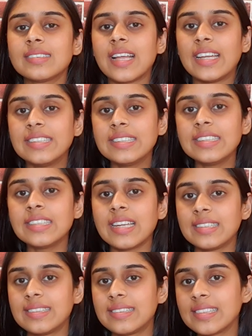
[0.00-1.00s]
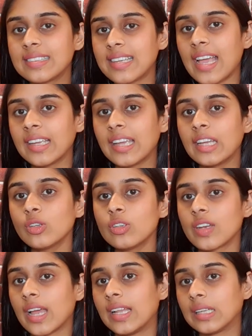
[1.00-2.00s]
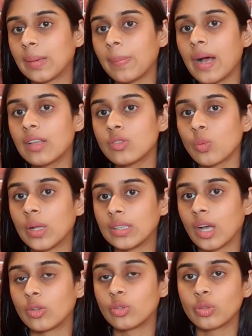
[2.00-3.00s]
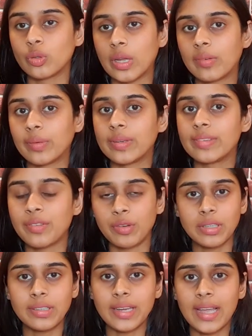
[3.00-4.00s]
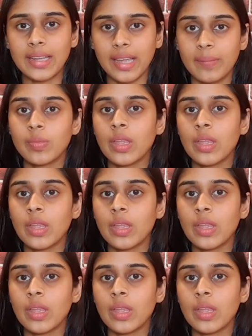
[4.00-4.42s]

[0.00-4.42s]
1996 टैंक है तो इसराइल के पास 1370 टैंक है